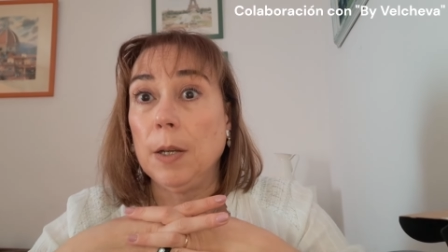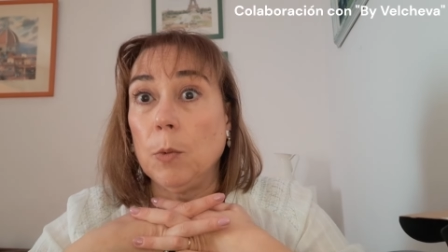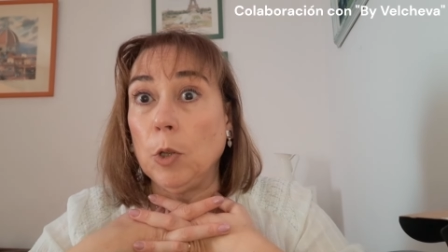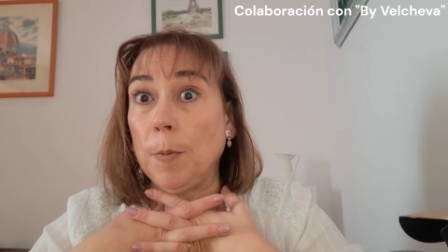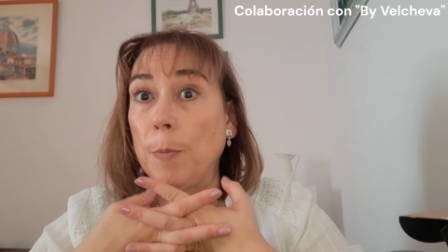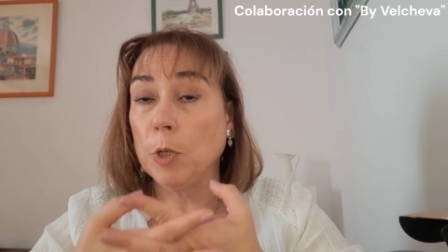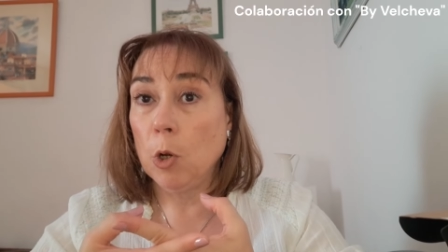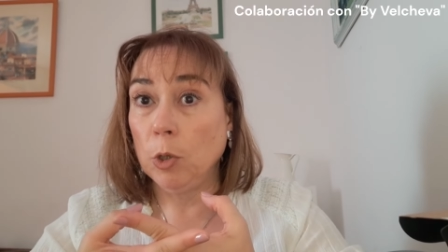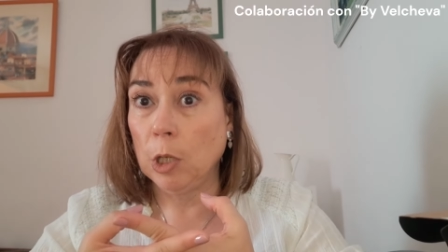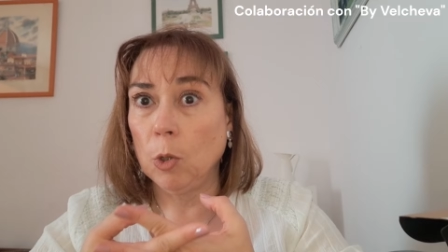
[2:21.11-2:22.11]
cuando me puse
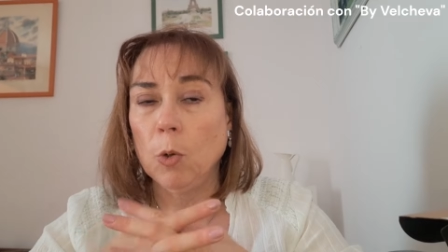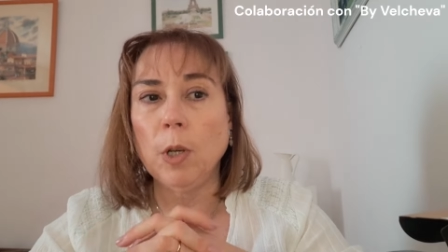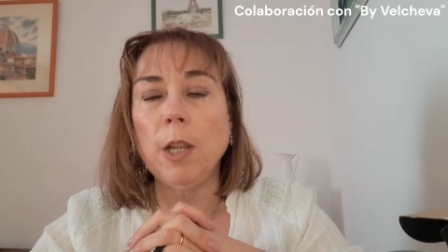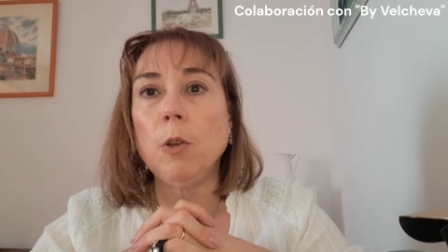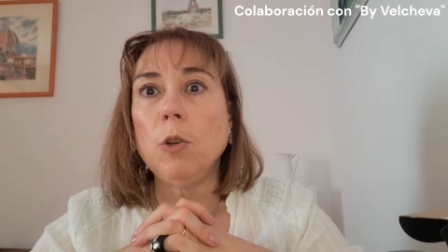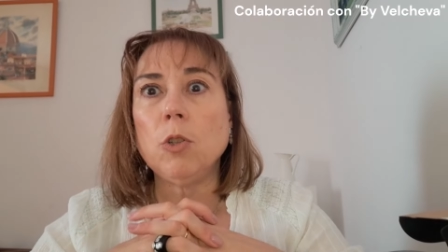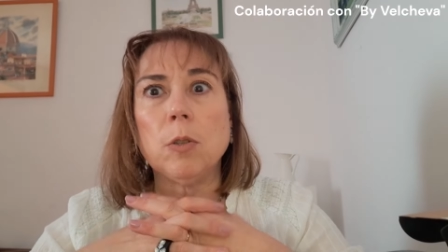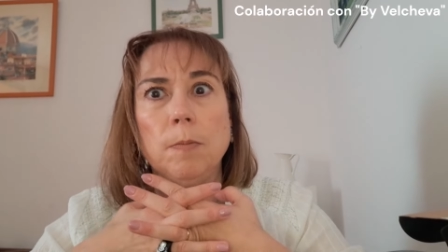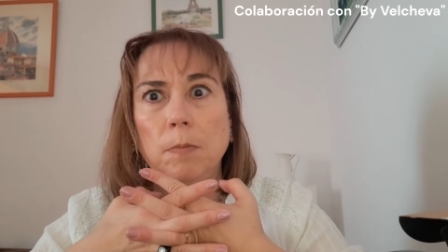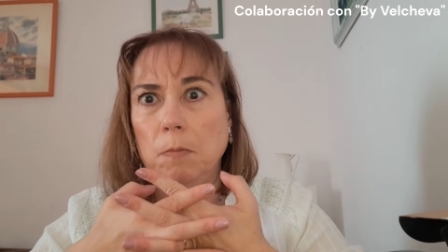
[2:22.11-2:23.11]
en contacto con
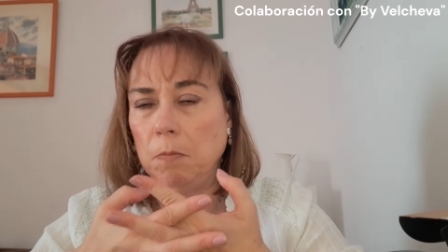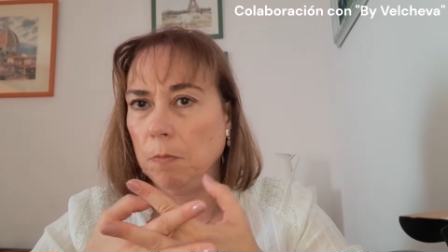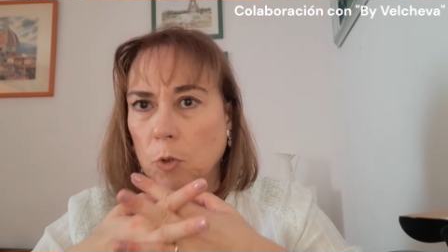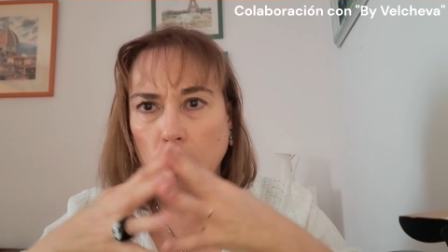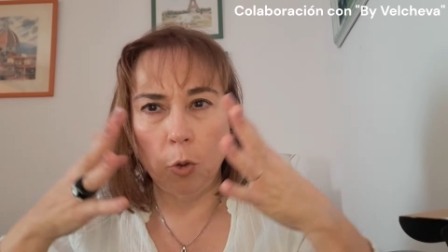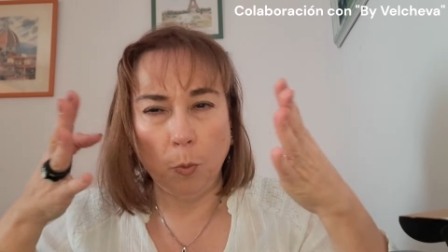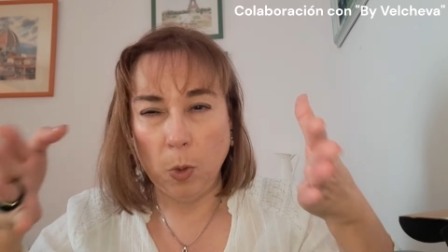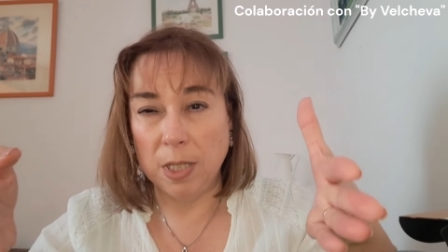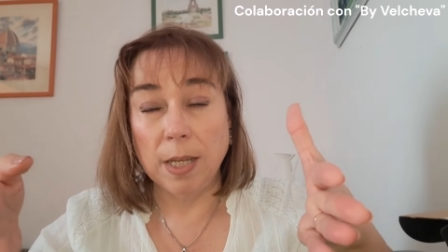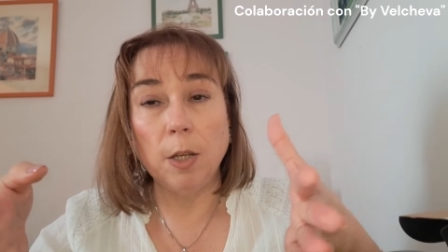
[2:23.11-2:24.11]
ellos, mm, son
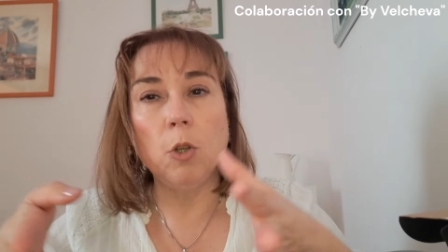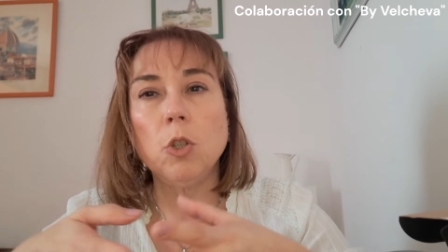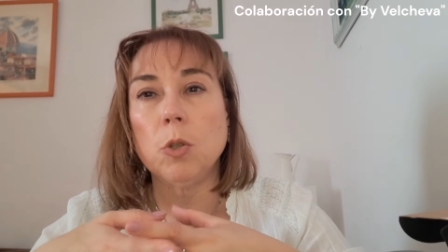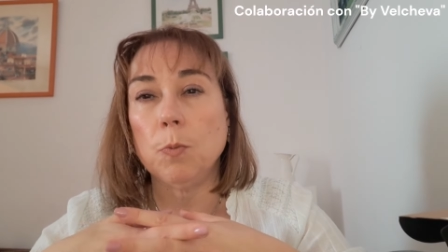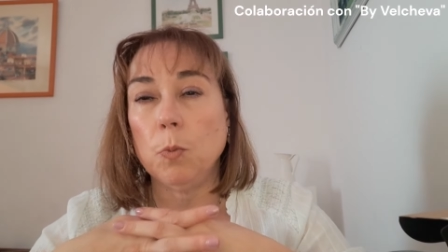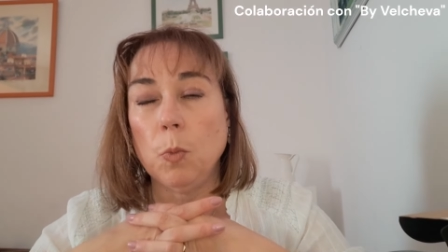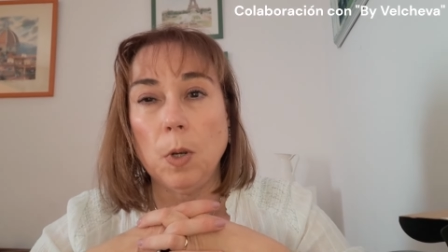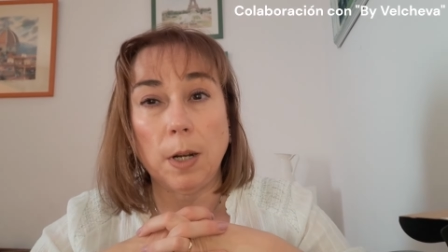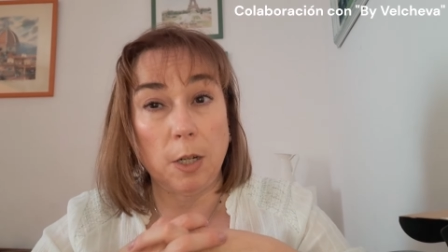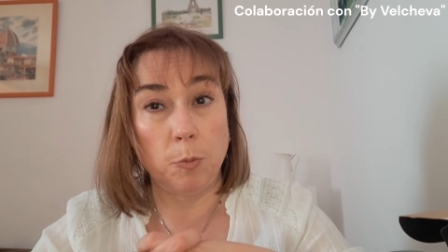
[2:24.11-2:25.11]
muy serios,
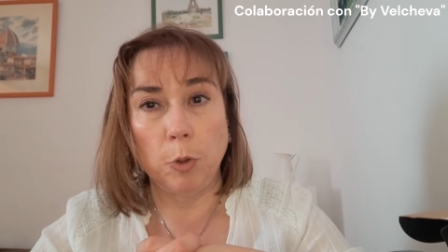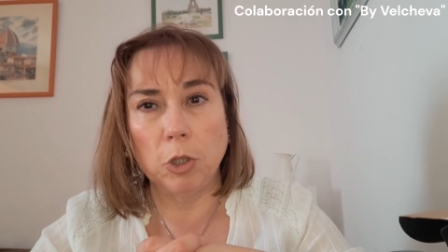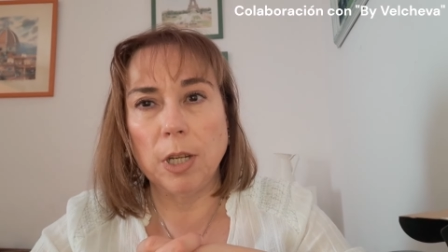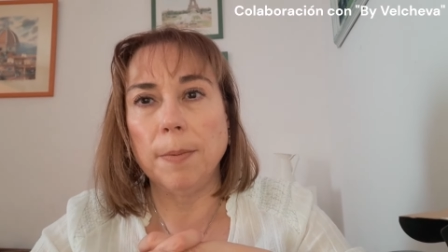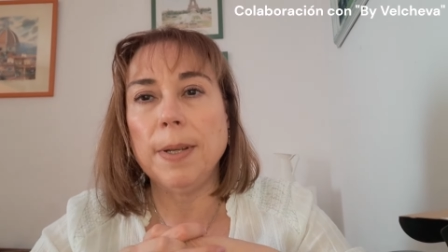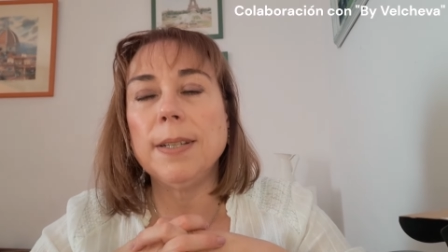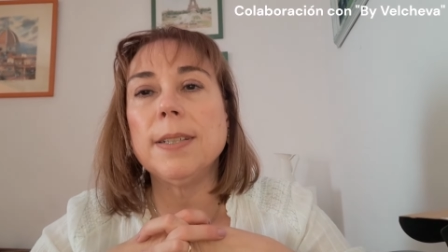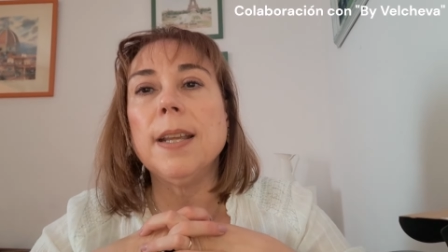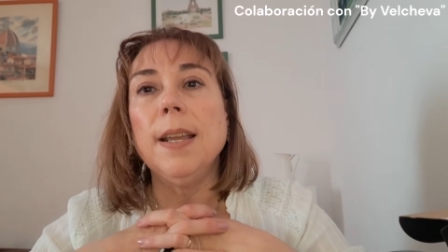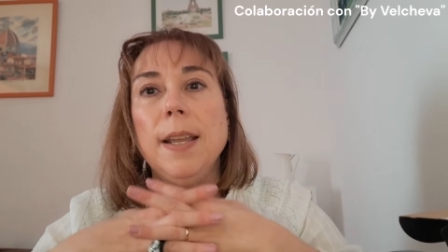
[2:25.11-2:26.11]
muy responsables.